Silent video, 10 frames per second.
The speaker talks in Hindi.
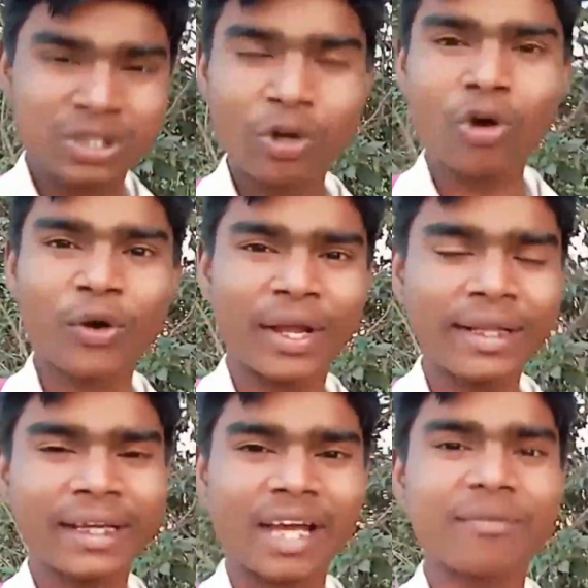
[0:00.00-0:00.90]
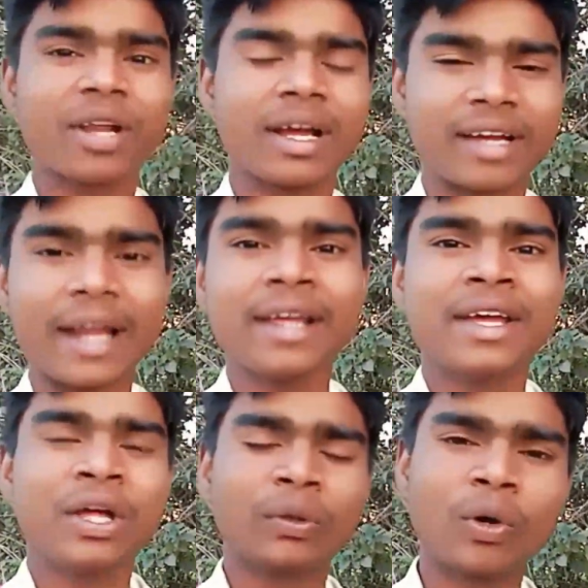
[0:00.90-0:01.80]
जिन लोगों ने नहीं देखा है मेरा घर
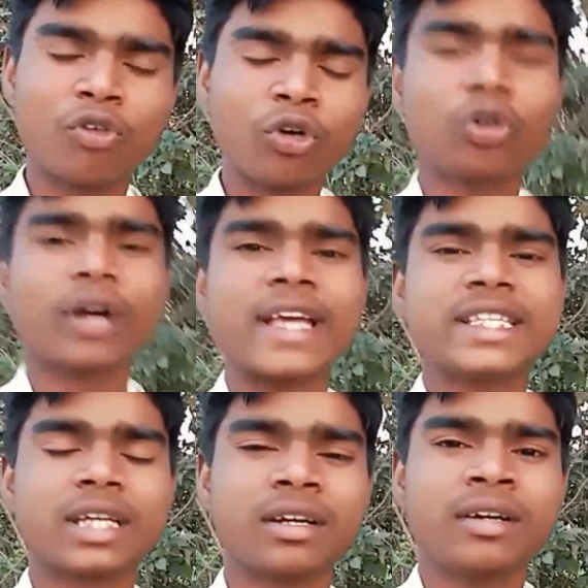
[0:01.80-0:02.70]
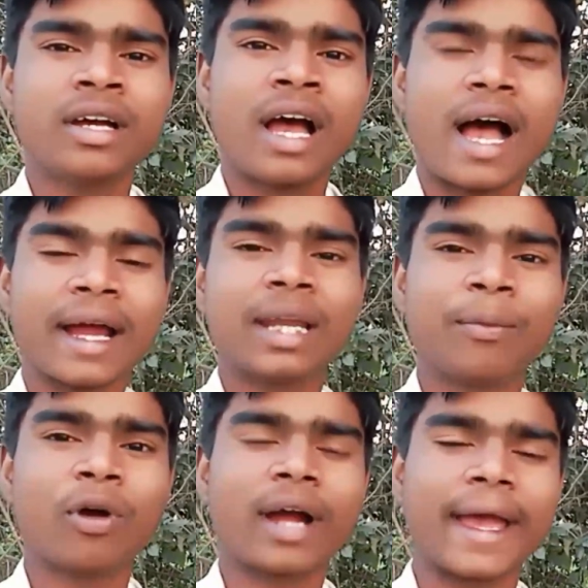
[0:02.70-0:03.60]
तो उनको गाइस
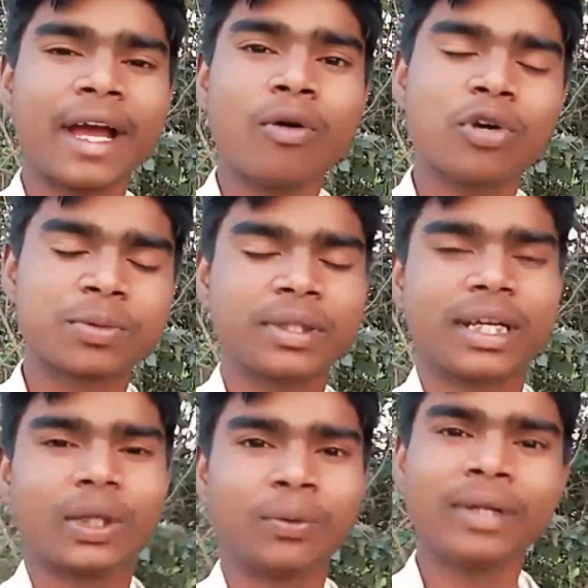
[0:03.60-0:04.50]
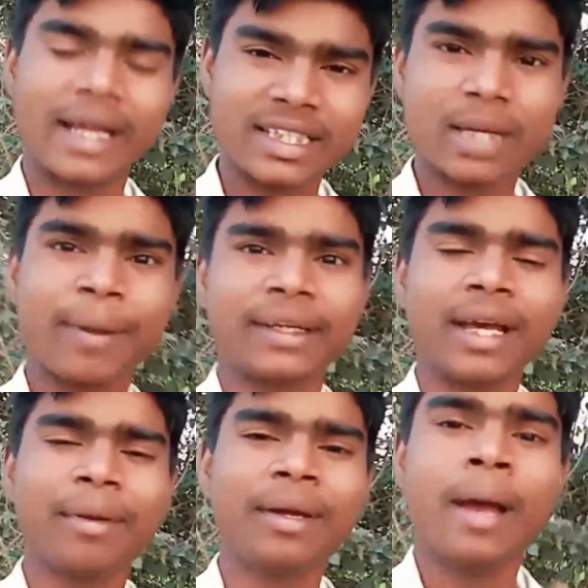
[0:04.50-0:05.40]
अगले ब्लॉग आएगा उसमें दिखा दूंगा इसके बाद
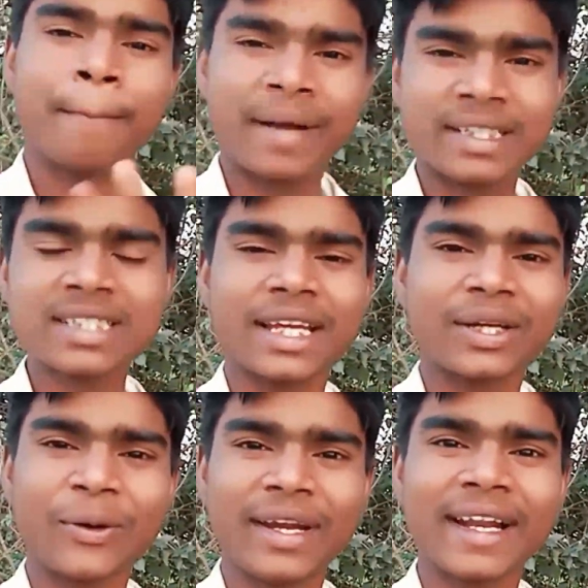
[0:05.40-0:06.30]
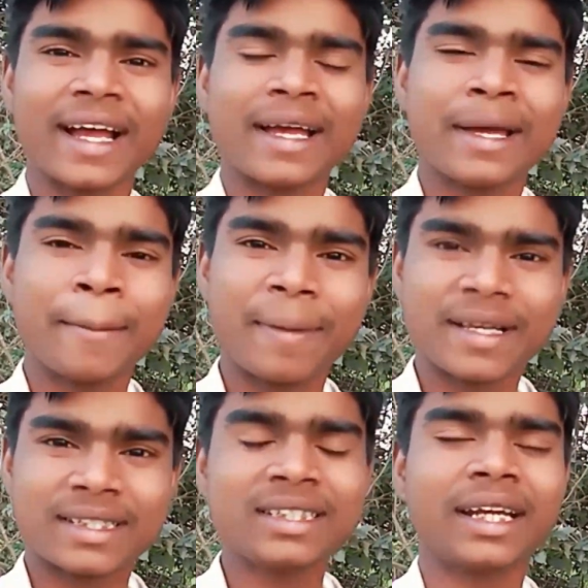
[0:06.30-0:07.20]
नहीं अभी पच्चीस तारीख की होली है ना
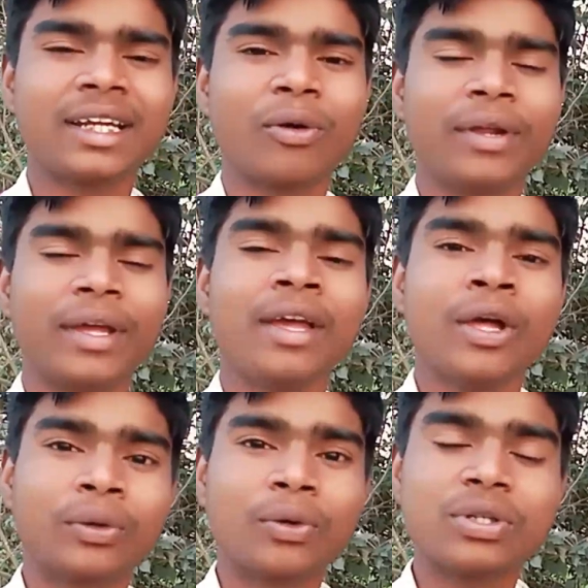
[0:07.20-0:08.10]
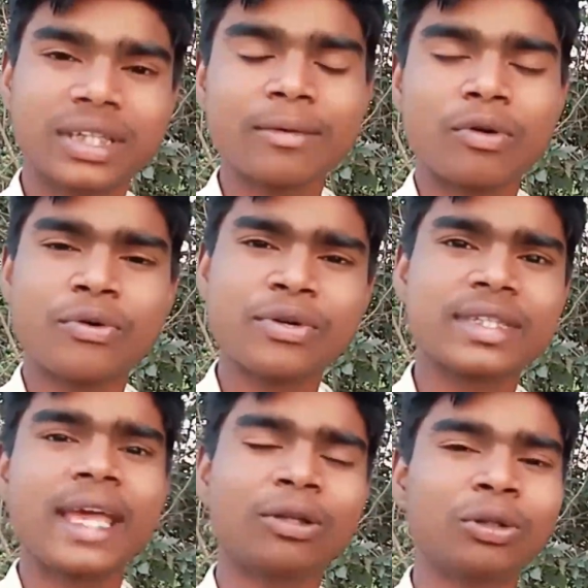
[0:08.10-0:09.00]
पच्चीस डेट की हो रही है तो उसके
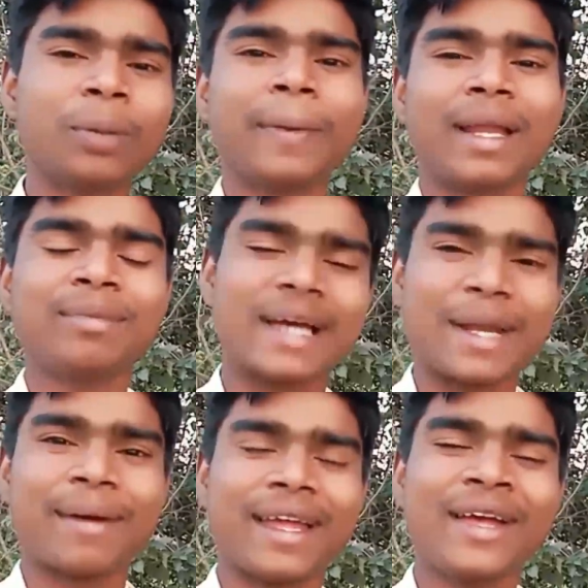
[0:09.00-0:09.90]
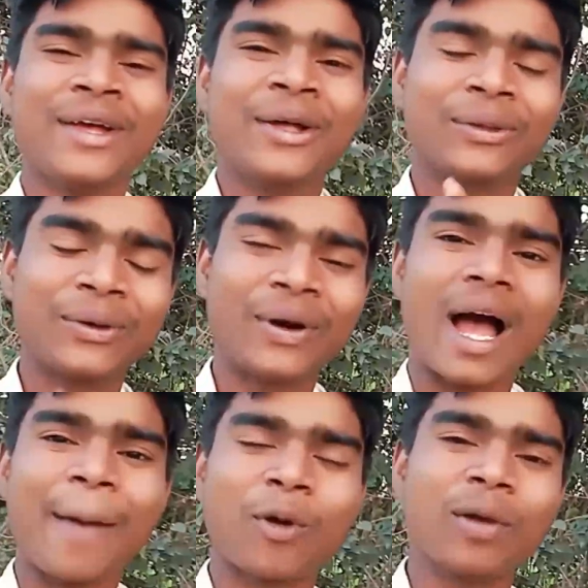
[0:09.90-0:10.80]
उससे एक दो दिन पहले हम जाने वाले हैं तो
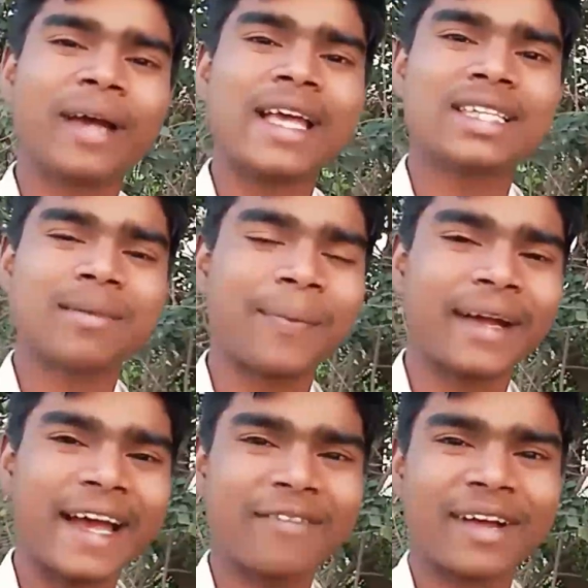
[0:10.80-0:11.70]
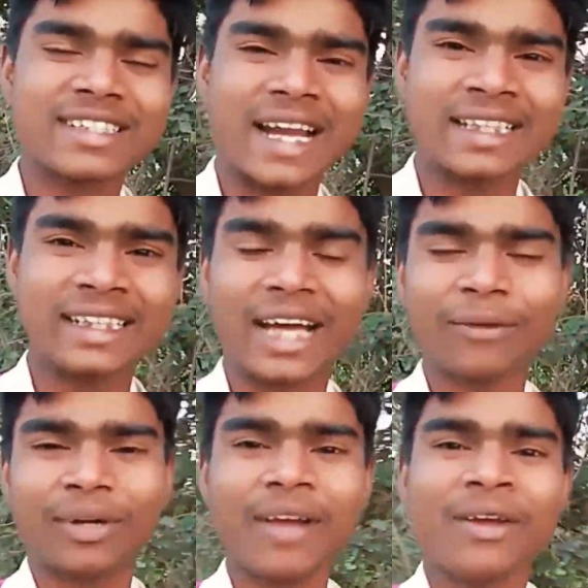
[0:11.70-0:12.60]
आपको गाइस अपना घर वगैरह सारी चीज़
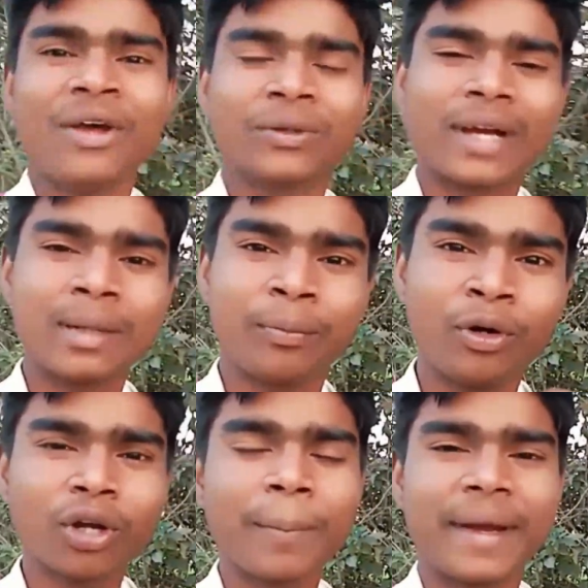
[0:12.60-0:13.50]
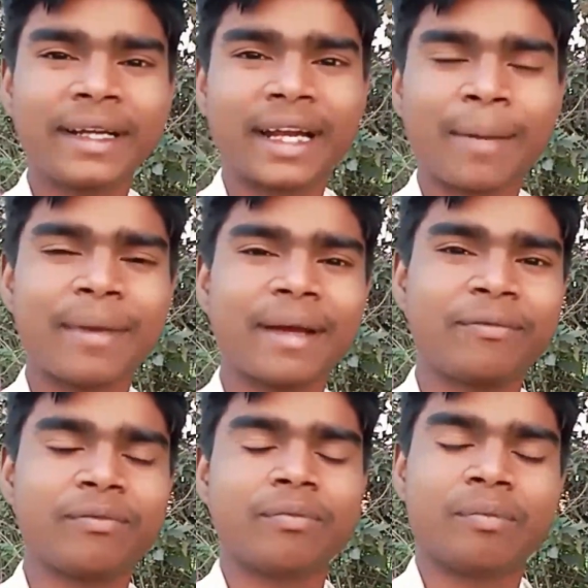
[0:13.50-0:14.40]
दिखा दूंगा तो गाइस वीडियो का वेट करना मेरा
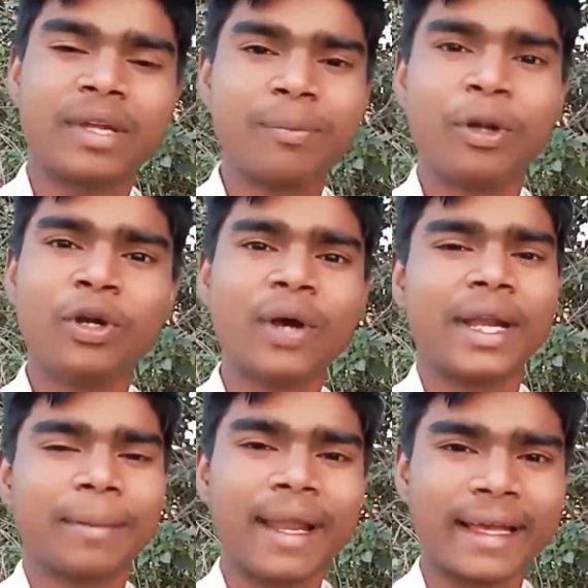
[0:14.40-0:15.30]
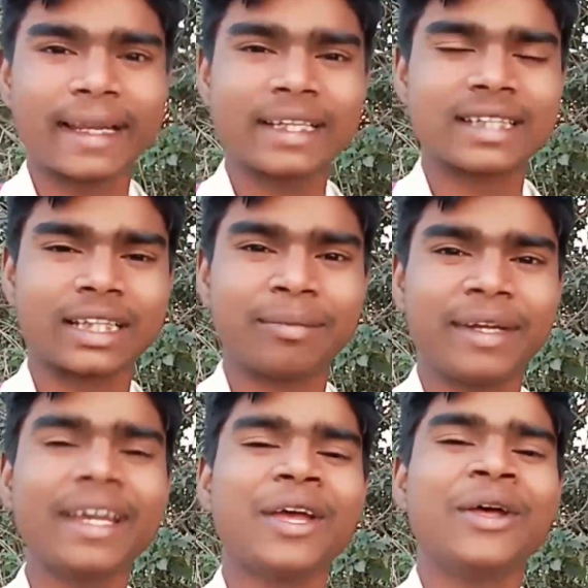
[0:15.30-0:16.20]
वीडियो आने वाला घर के साथ
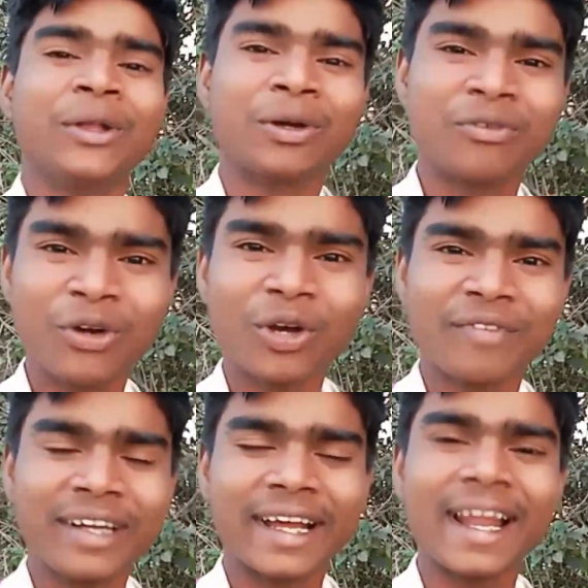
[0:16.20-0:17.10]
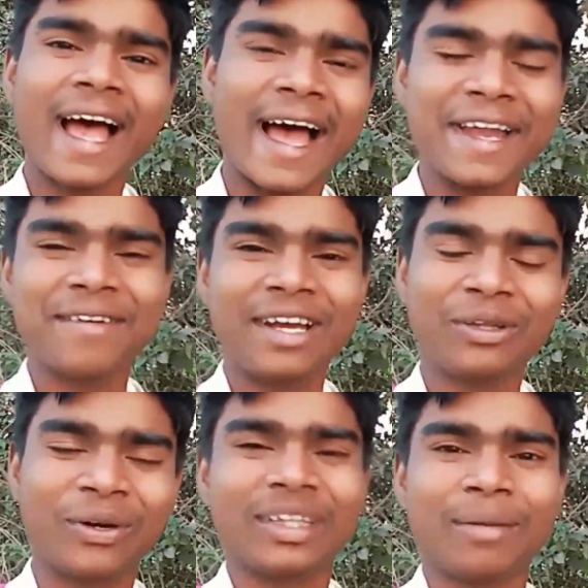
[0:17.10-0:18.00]
में ठीक है तो वीडियो वेट करना आने वाले
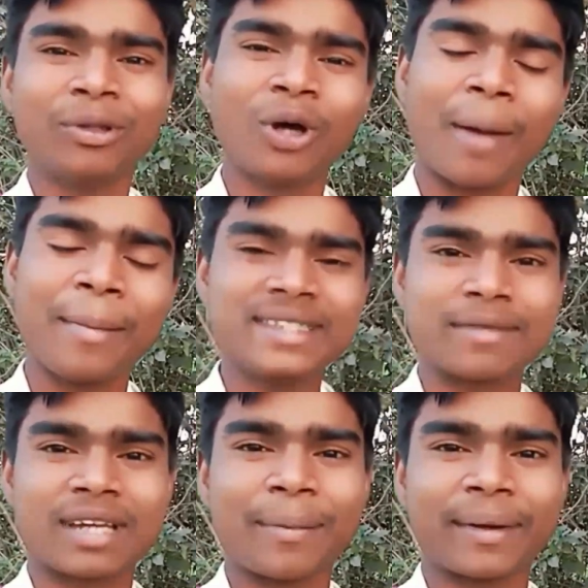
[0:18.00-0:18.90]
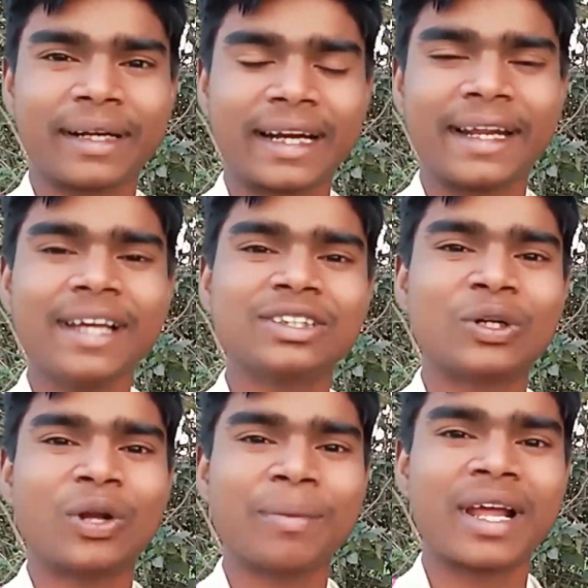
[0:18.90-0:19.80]
थोड़ी देर में तो अभी सब्सक्राइब कर रख लेना
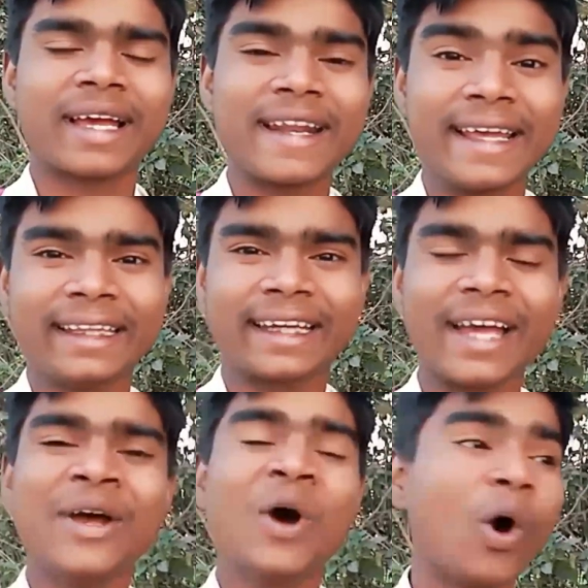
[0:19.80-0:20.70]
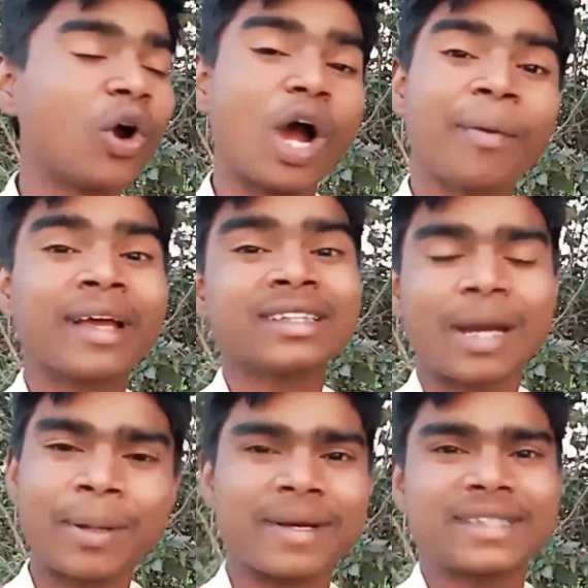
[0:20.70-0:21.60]
जिन्होंने मेरा घर नहीं दिखा है और गाँव में गाइस
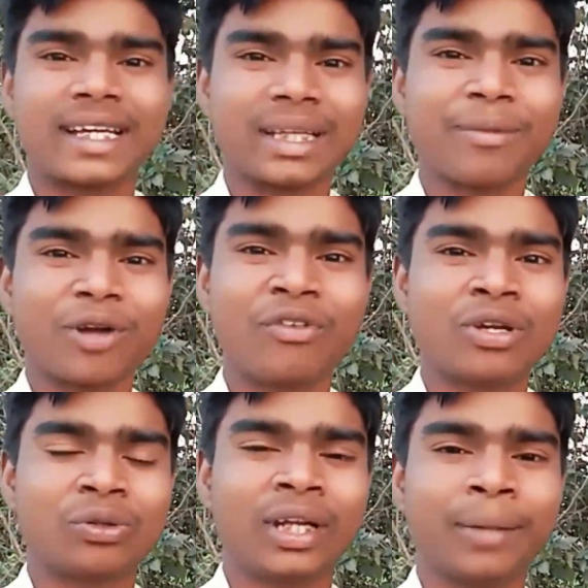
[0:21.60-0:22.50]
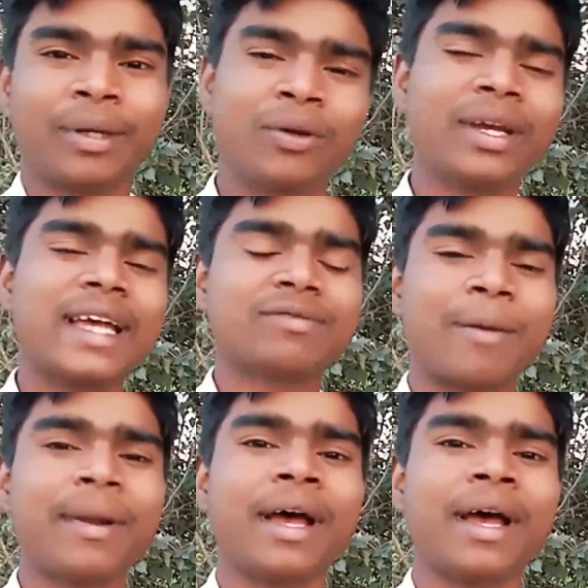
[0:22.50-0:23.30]
काफ़ी मजा आता है मेरे को वीडियो शूट करने में क्योंकि गाइस हम